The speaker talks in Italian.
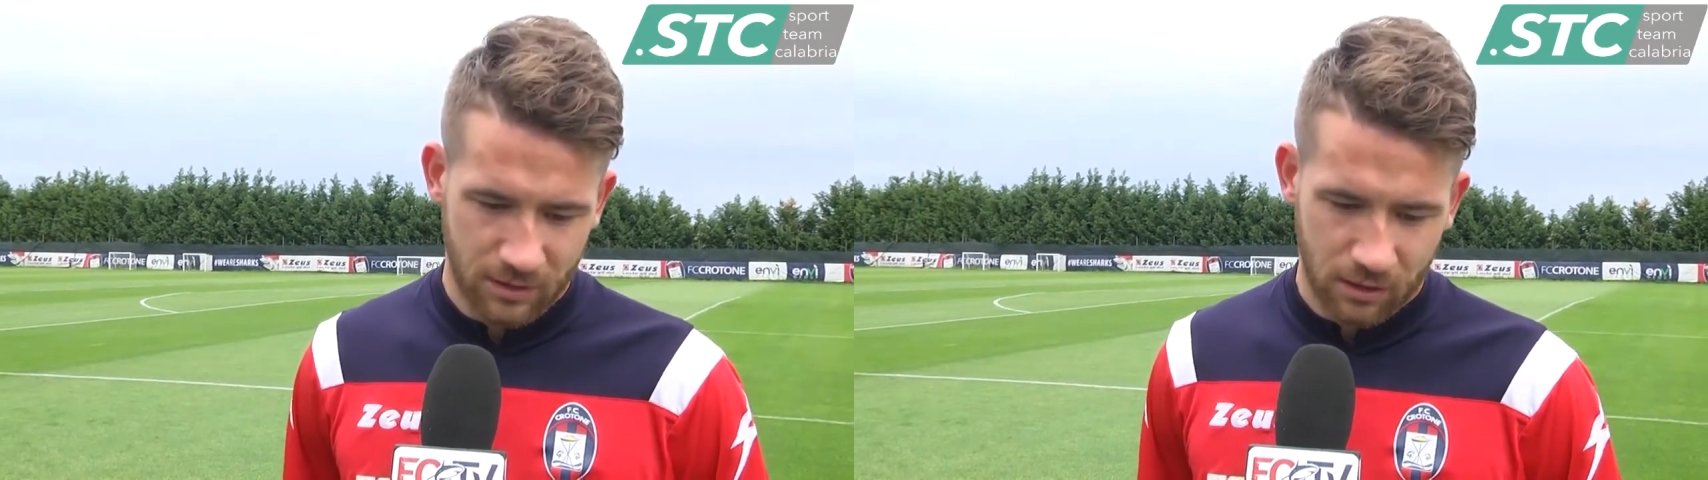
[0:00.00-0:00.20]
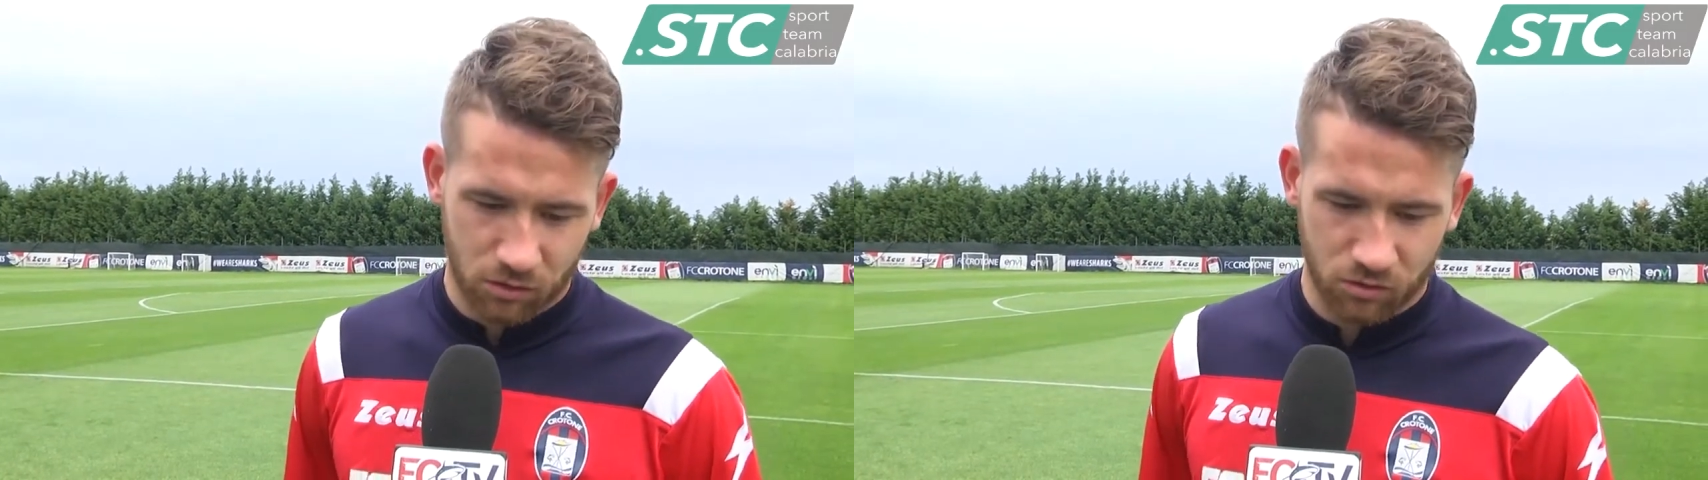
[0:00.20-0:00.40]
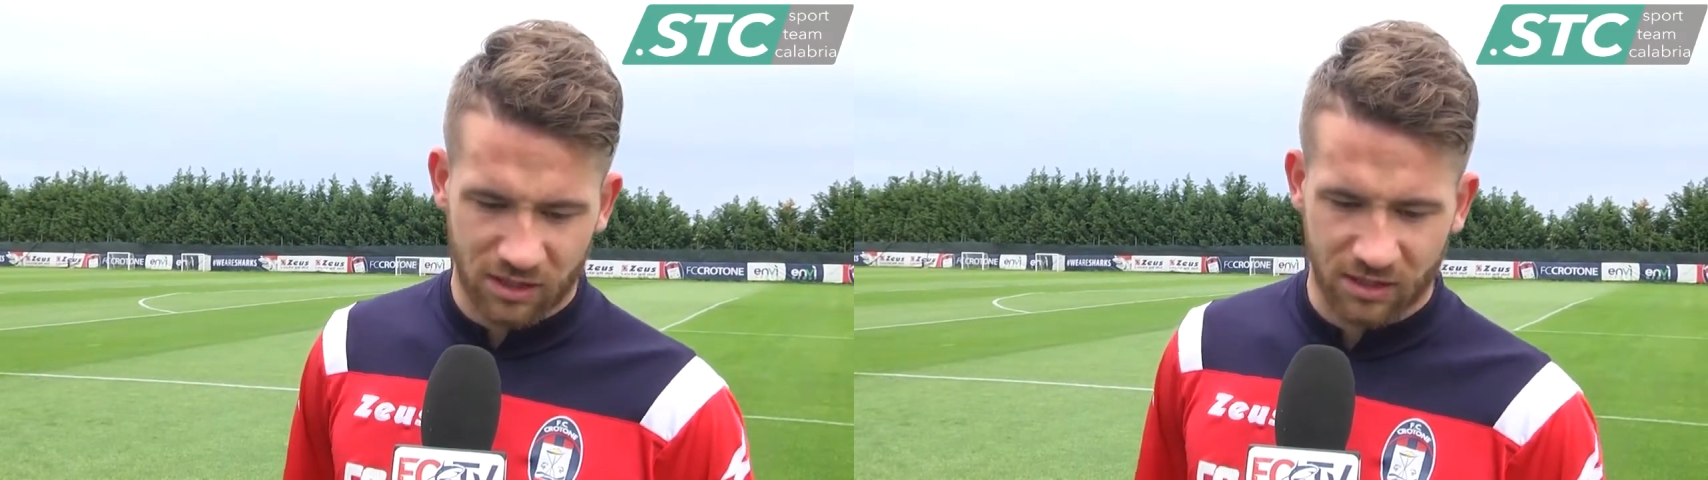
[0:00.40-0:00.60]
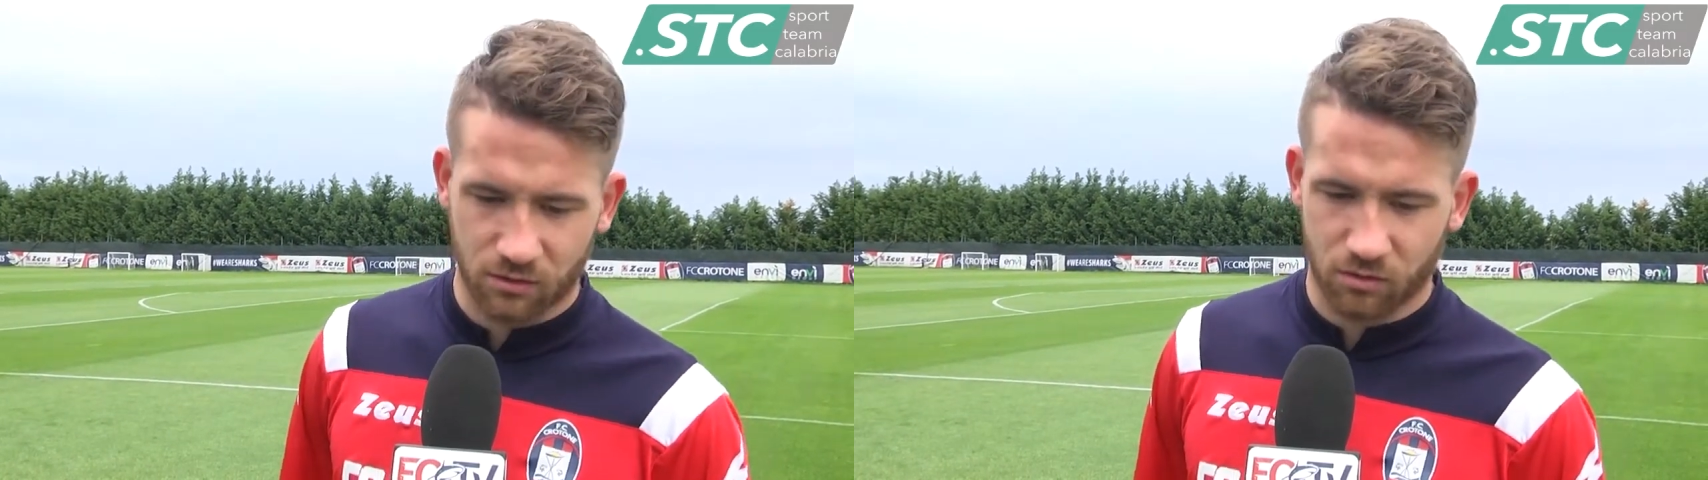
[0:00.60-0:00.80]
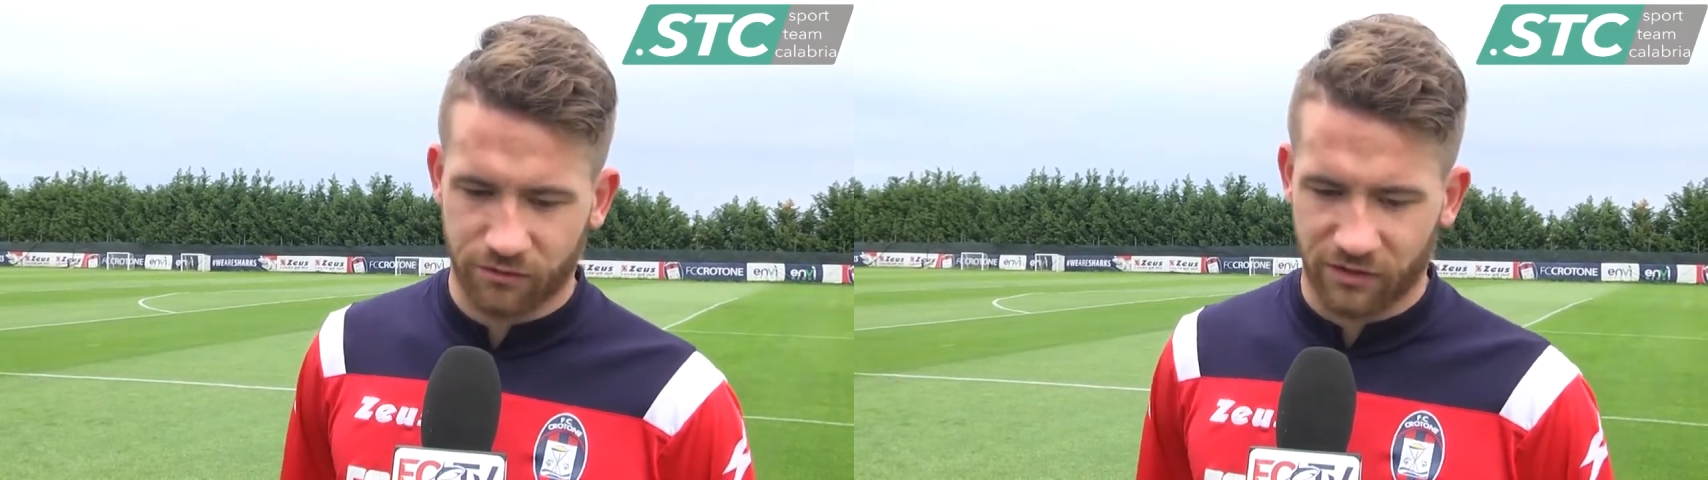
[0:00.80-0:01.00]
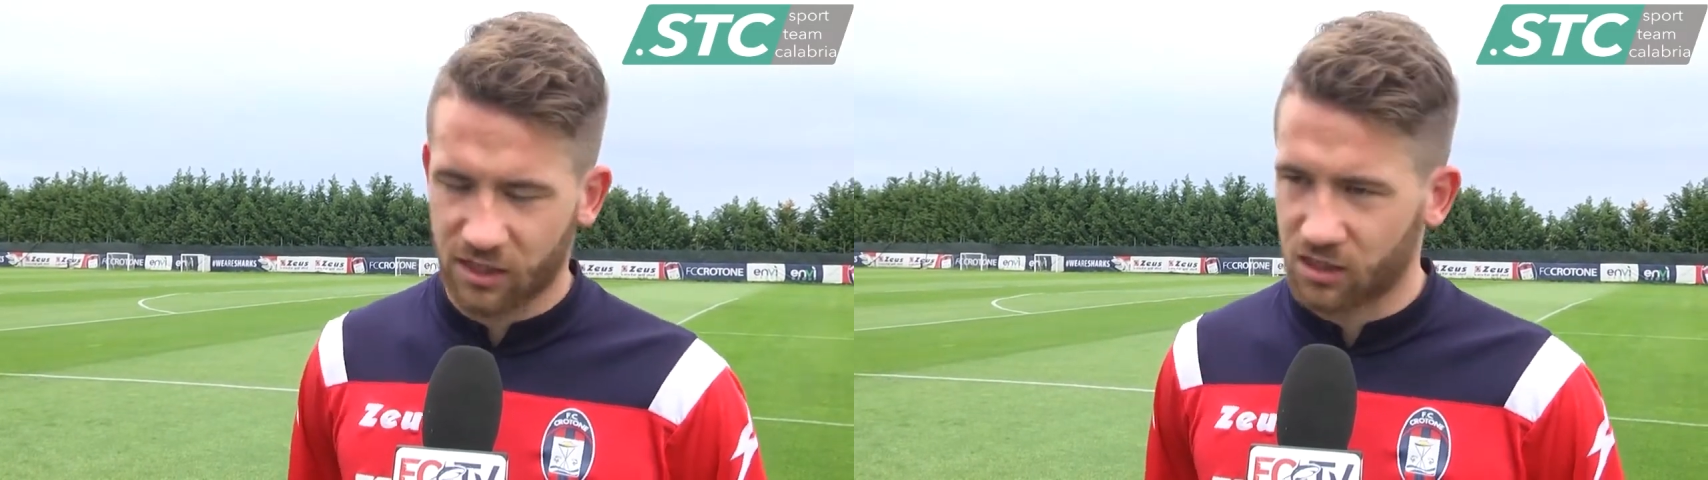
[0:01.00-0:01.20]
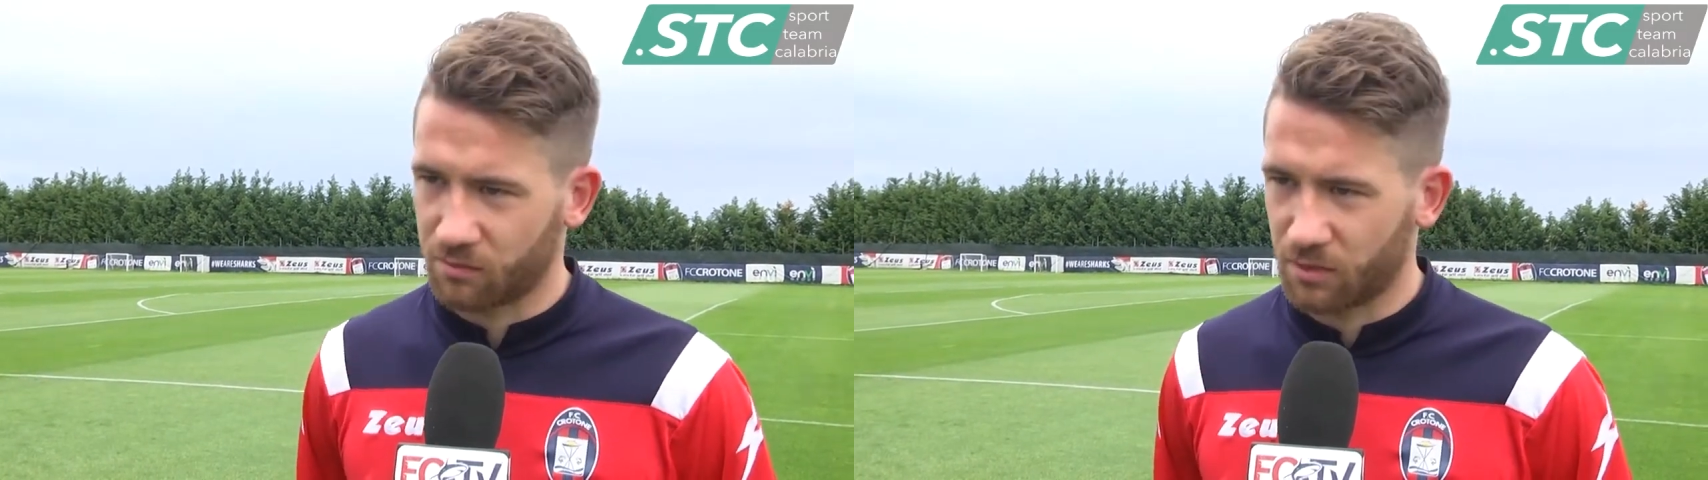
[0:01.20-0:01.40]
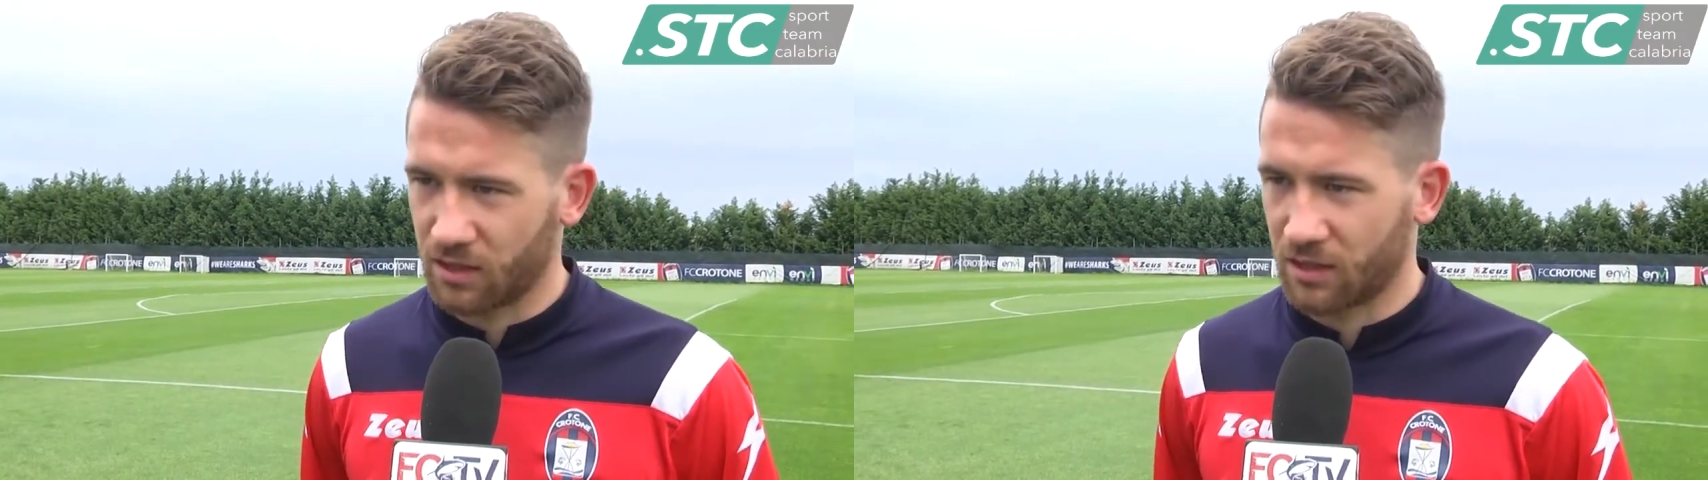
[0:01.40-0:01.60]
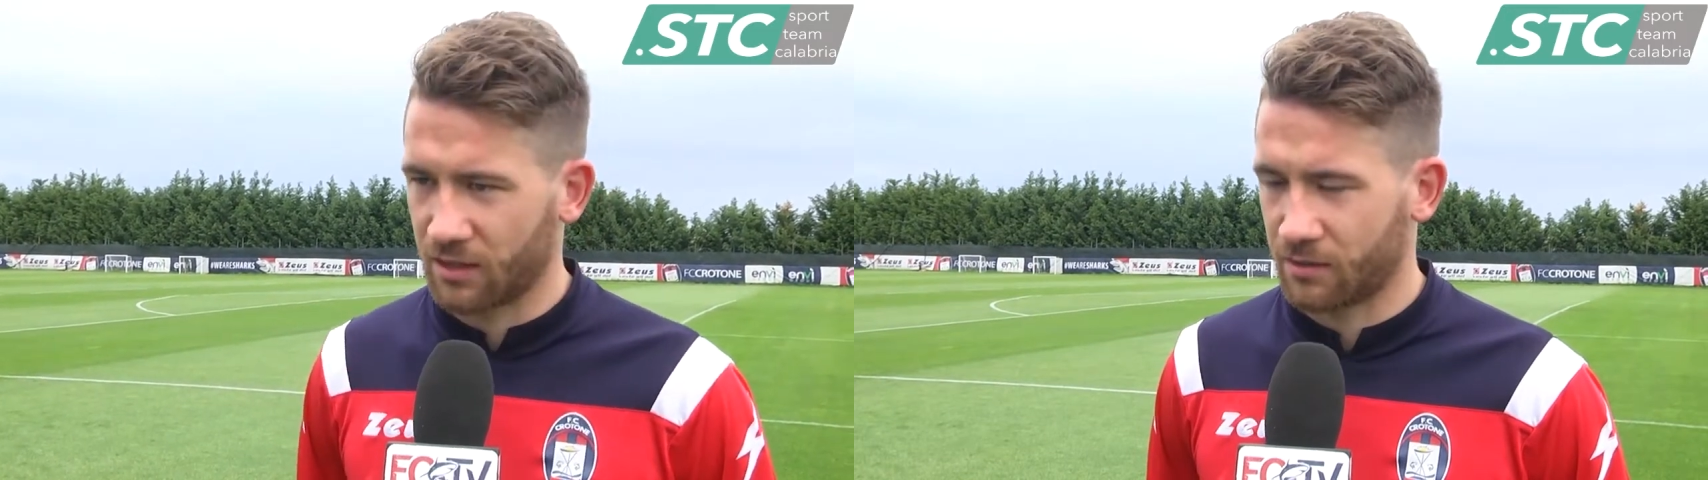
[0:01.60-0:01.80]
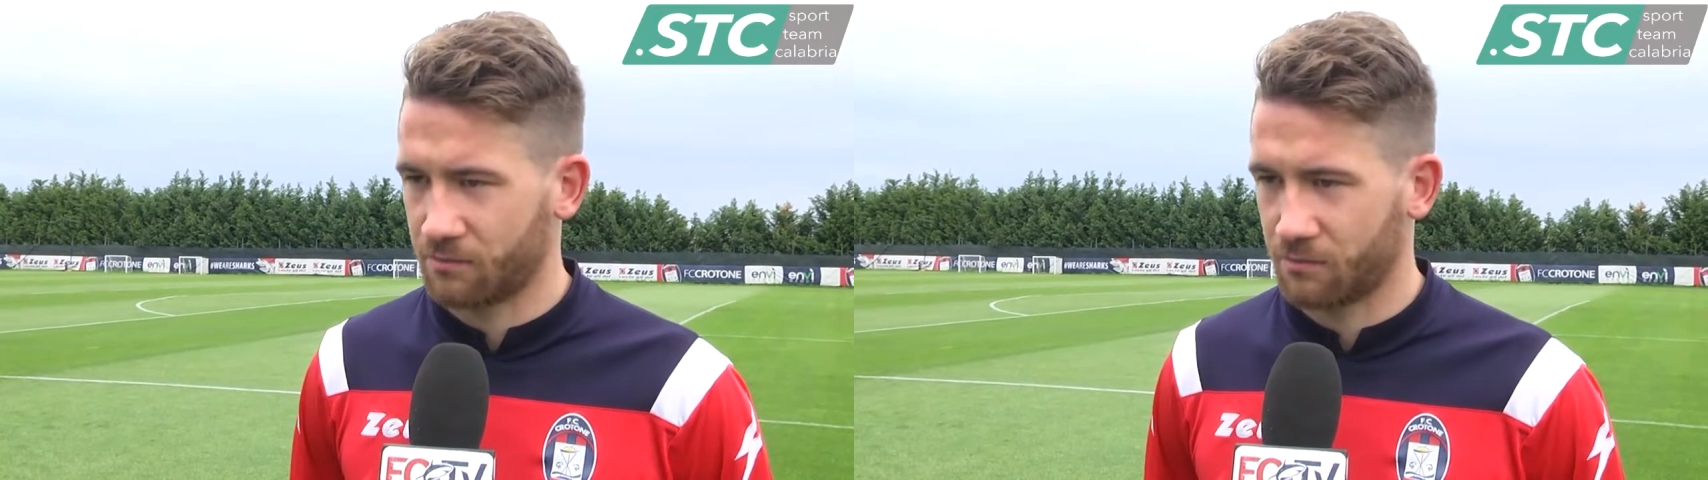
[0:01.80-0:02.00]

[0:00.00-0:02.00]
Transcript: contento e felice per,